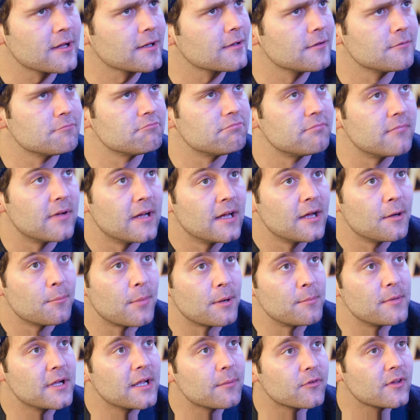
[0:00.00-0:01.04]
ja,
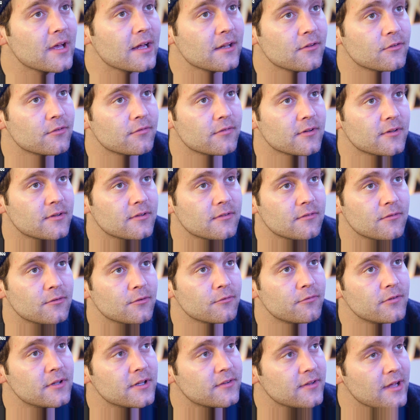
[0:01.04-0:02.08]
bei mir gibt es gar nicht so, viel, so
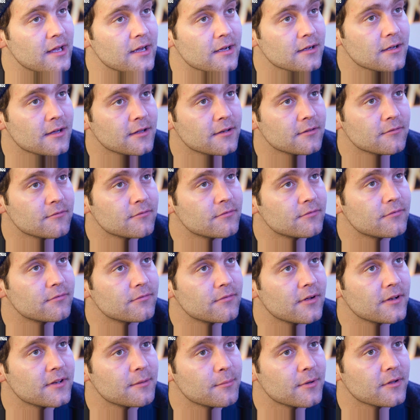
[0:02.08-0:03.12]
viele Tage, an,
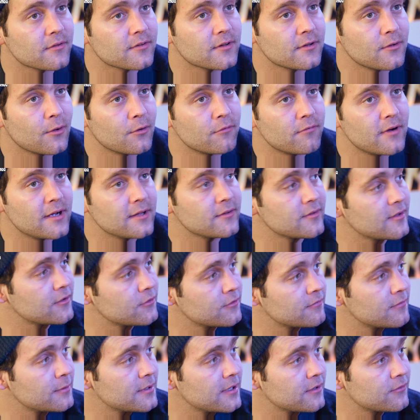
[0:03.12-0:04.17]
an denen man das genau weiß.
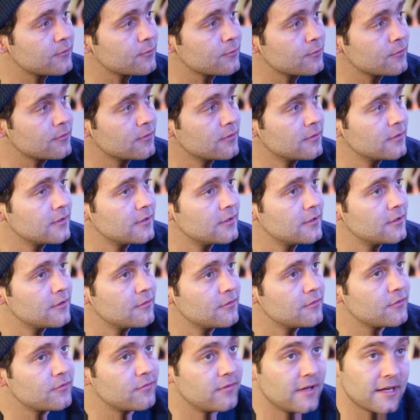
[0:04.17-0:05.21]
Also wenn man jetzt so,
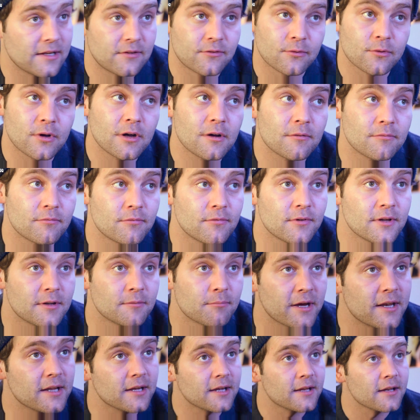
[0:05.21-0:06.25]
ist vielleicht sogar in
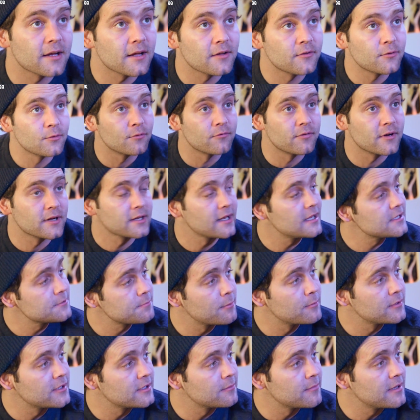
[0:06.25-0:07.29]
meiner Generation
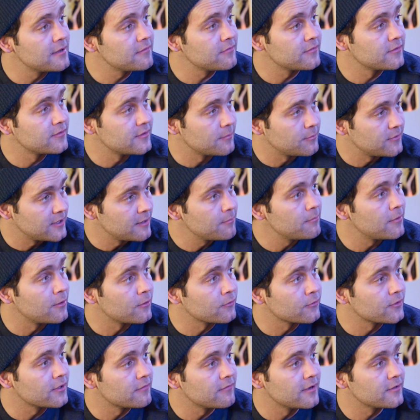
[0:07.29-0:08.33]
vergleichbar mit dem 11. September
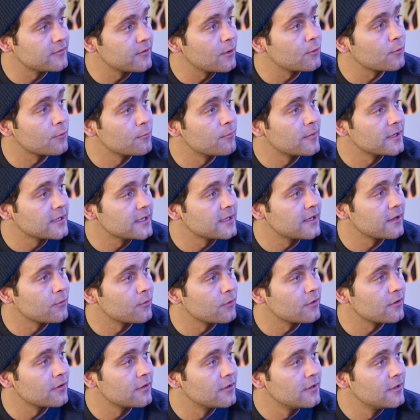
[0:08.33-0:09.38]
oder so, da weiß auch immer jeder
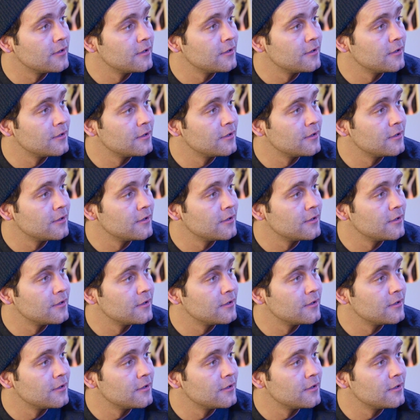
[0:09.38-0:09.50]
noch,